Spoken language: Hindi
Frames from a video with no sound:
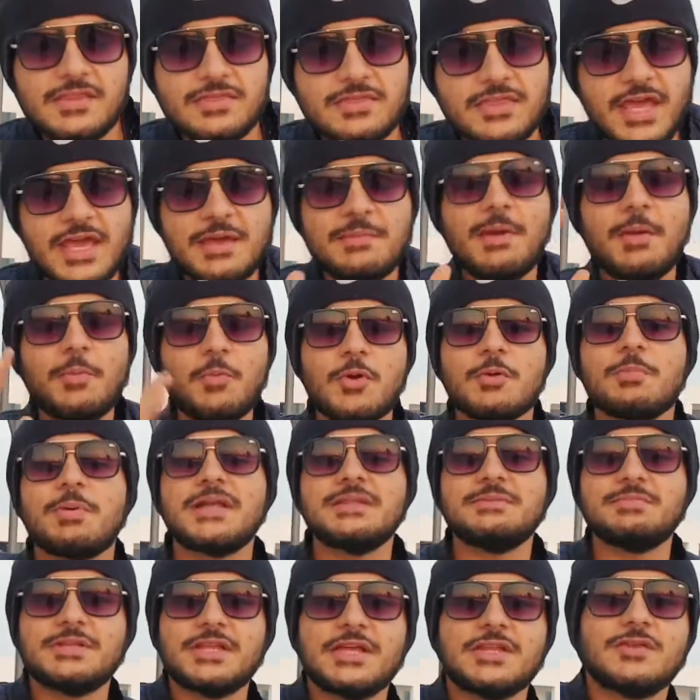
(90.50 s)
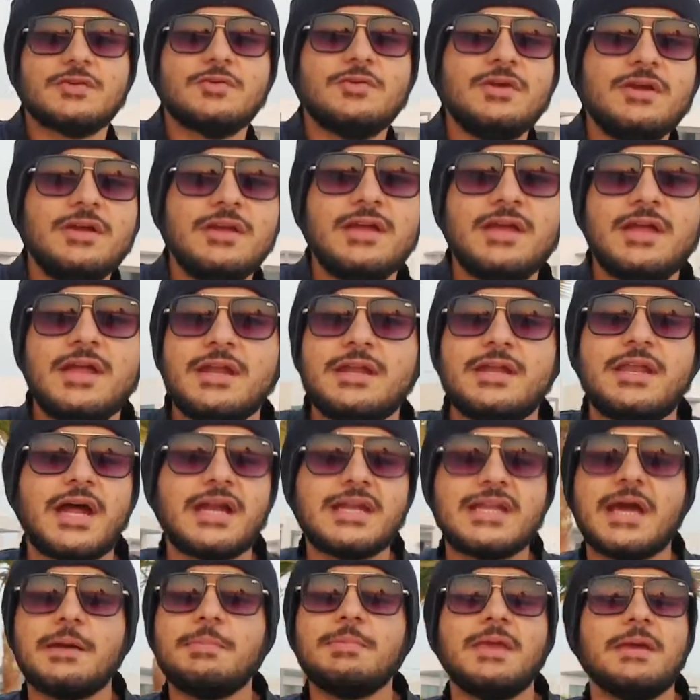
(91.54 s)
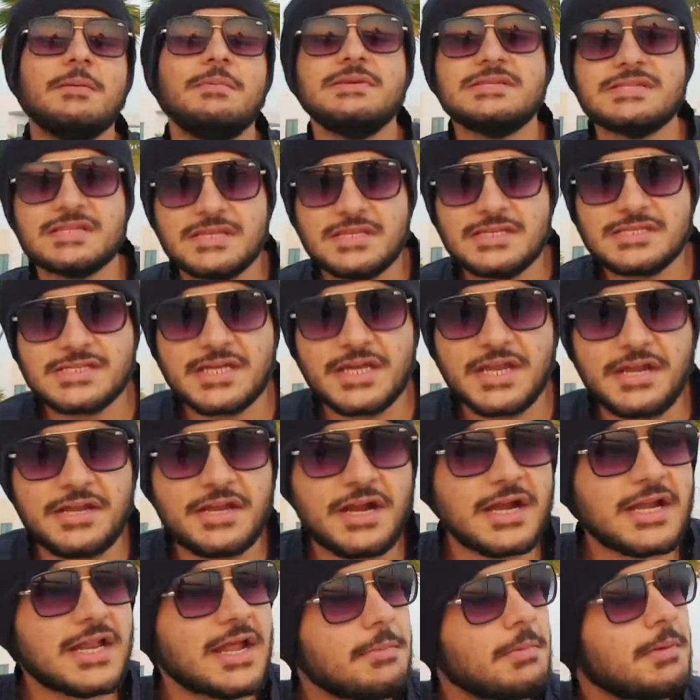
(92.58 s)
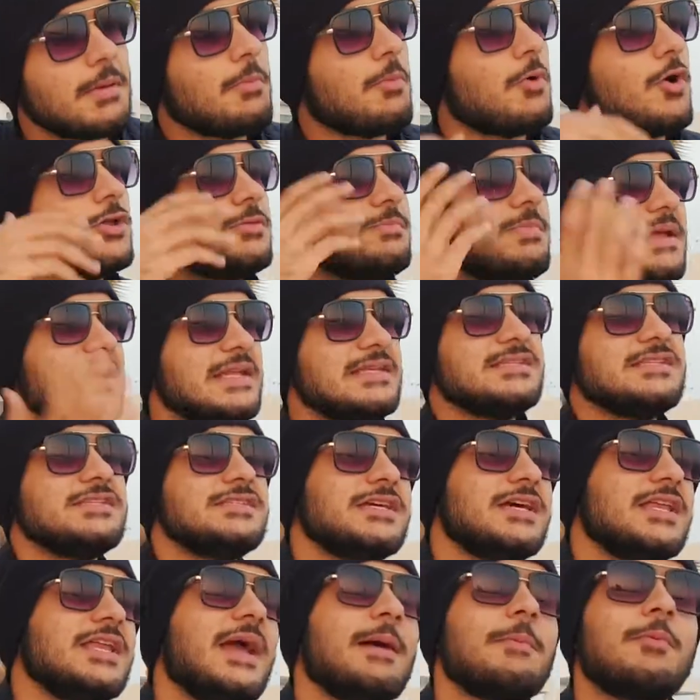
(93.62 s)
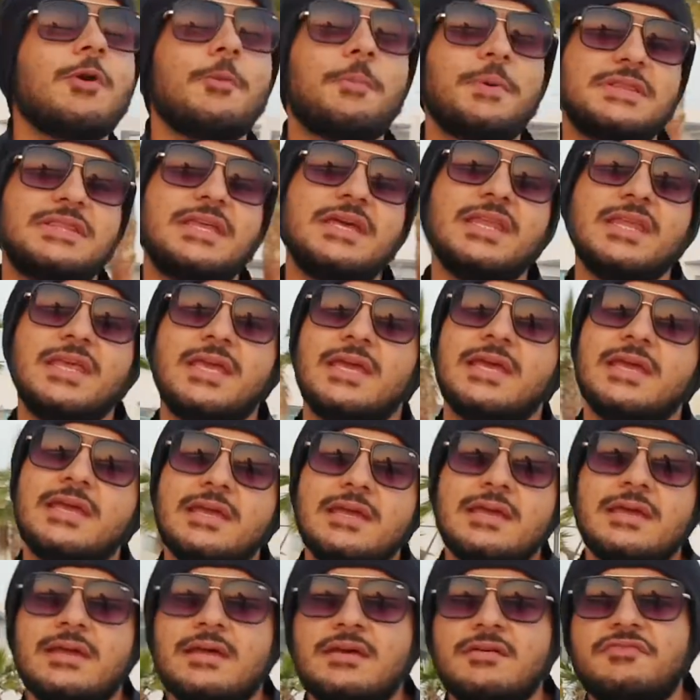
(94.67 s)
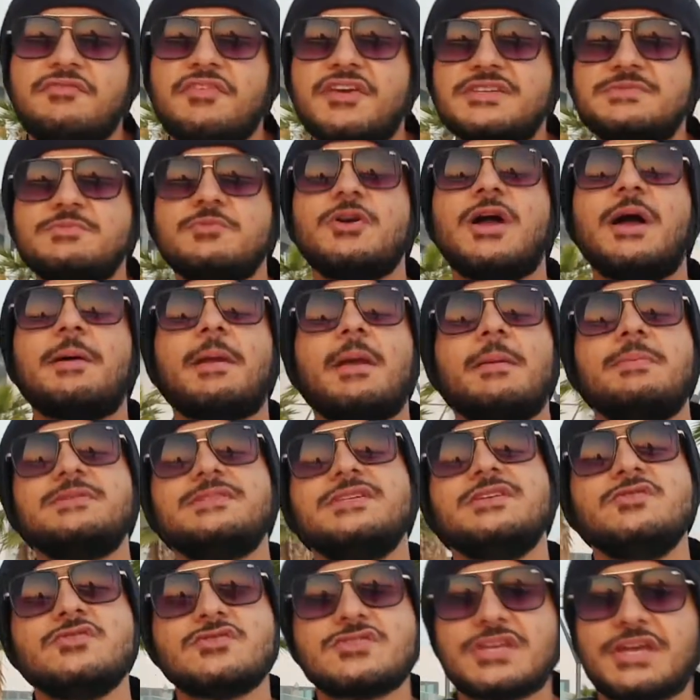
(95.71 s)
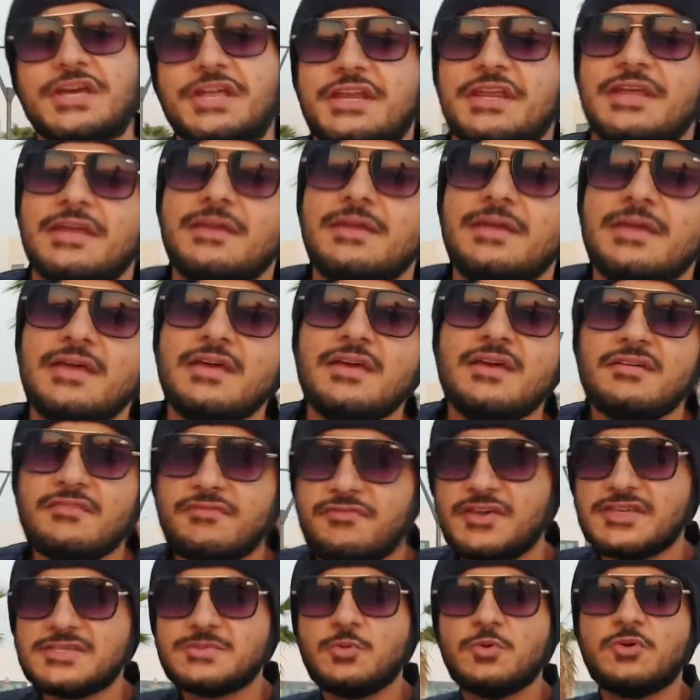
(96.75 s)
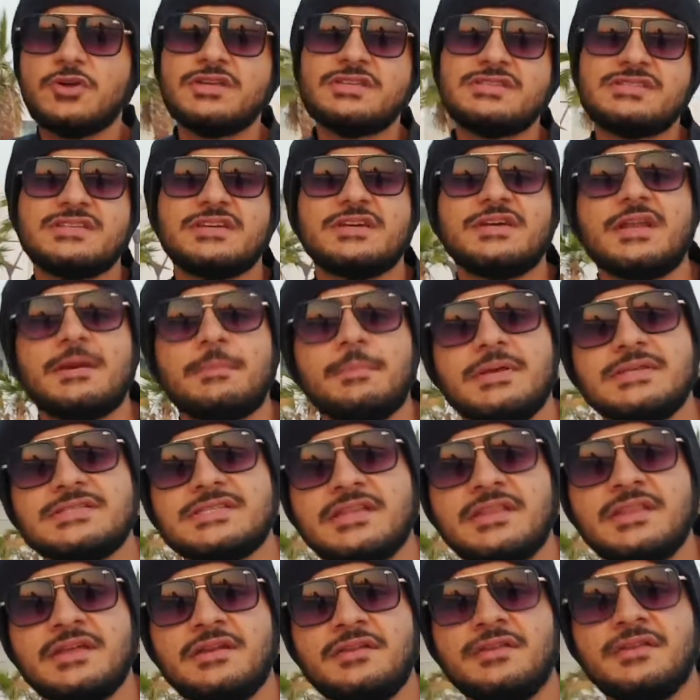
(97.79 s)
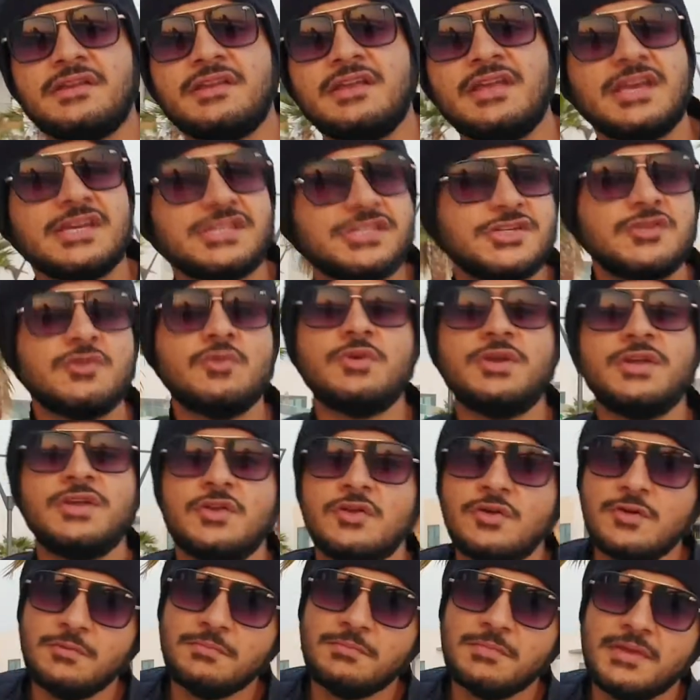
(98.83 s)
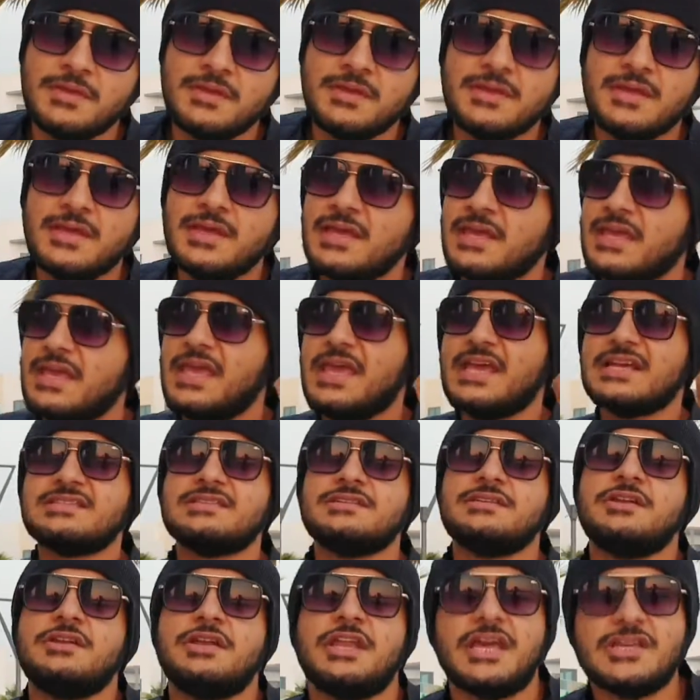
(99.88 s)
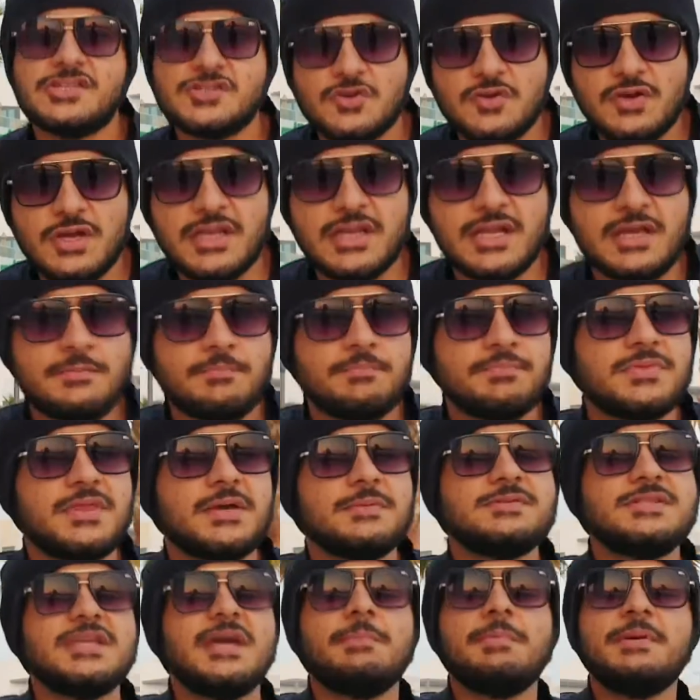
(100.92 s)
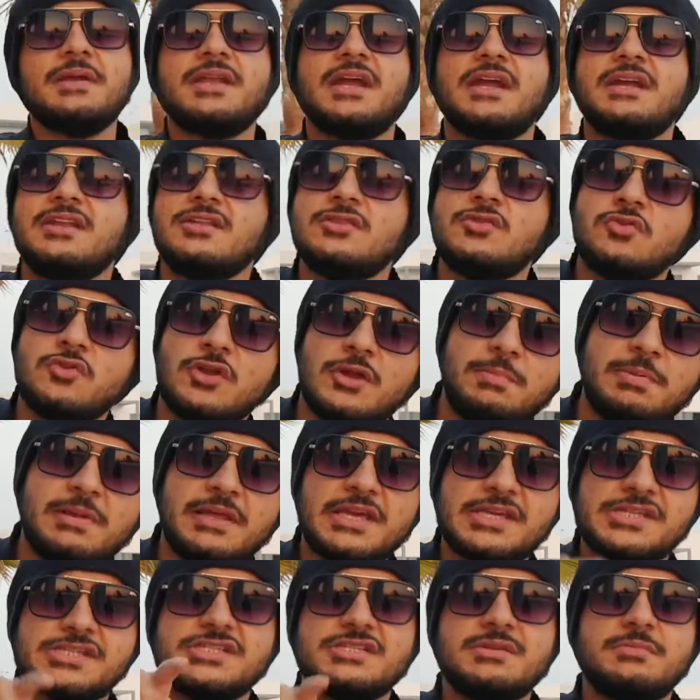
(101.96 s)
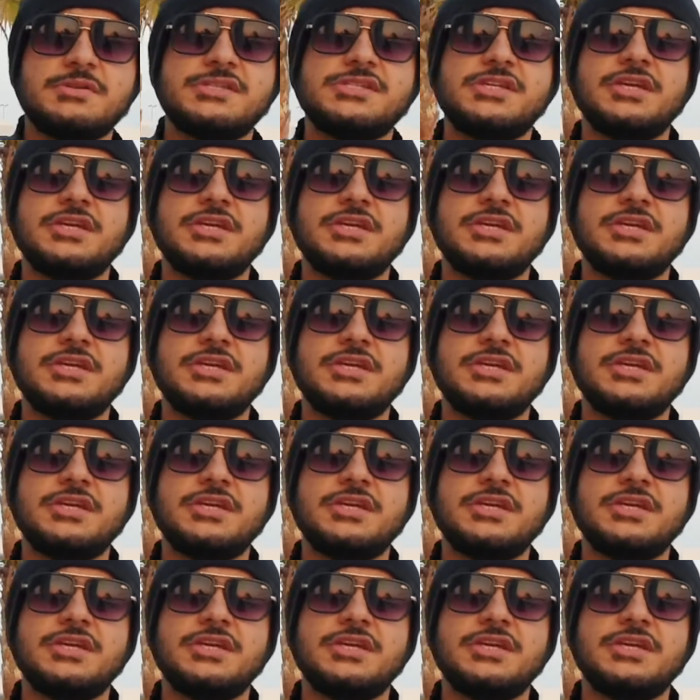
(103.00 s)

देखिए मैं आपको एक बात बताता हूँ डाटा आपकी अभी से नहीं जा रही डाटा आपकी बहुत पहले से जा रही है आपको पता नहीं है फेसबुक आप कब से यूज़ कर रहे हैं फेसबुक इंस्टाग्राम के साथ इंटरगेशन हुई है ना एक साथ अटैच हो गए ना तब से आपकी डाटा दोनों एप्लीकेशन में